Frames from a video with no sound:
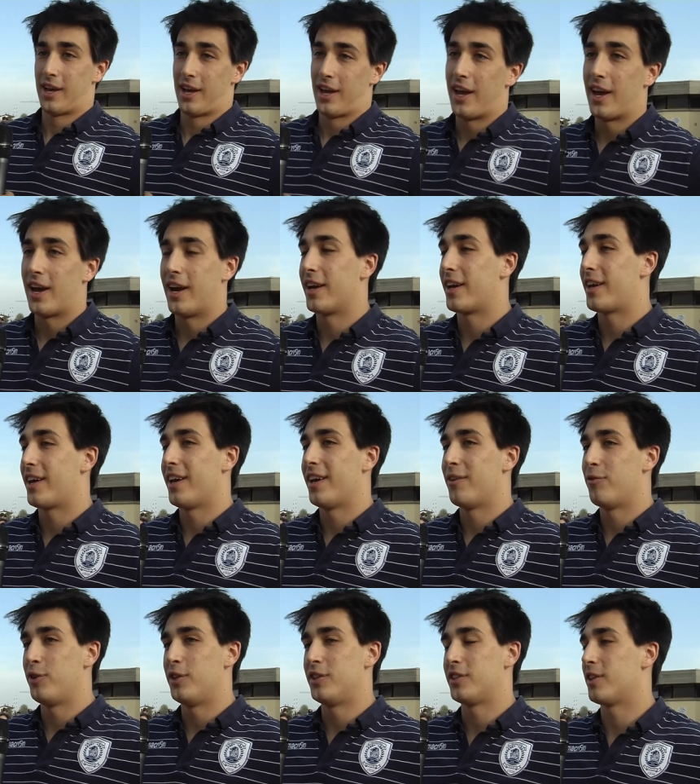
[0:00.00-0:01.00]
e anche
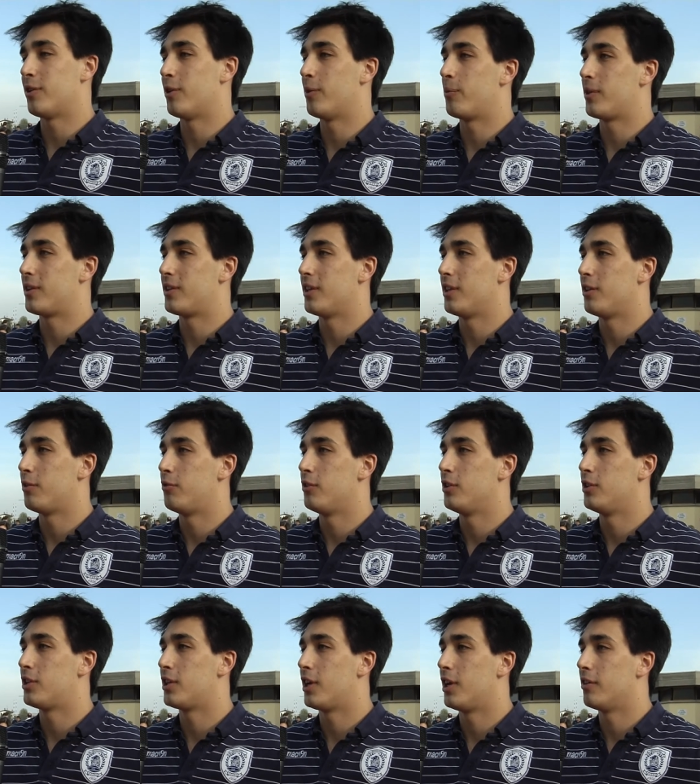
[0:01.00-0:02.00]
vista una partita
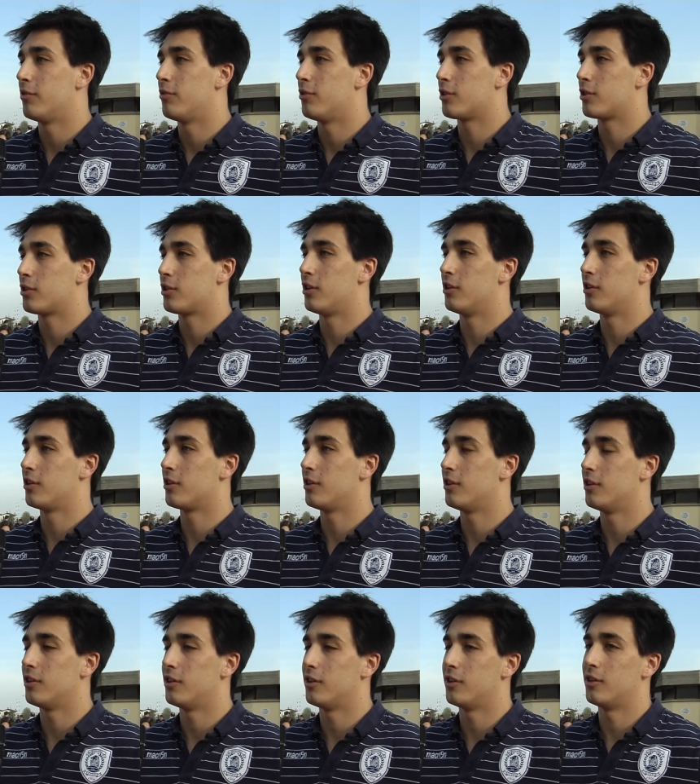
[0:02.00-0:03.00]
difficile, forse
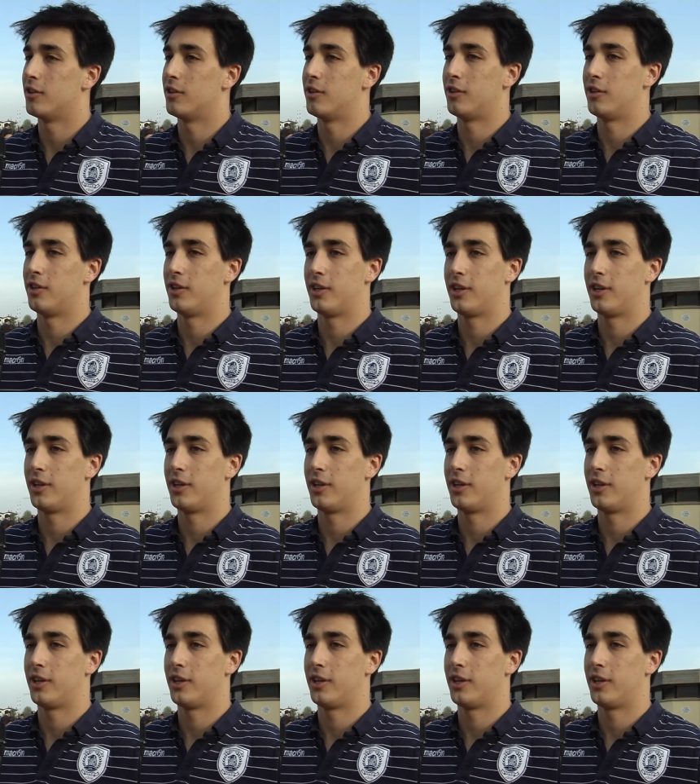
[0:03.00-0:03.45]
loro,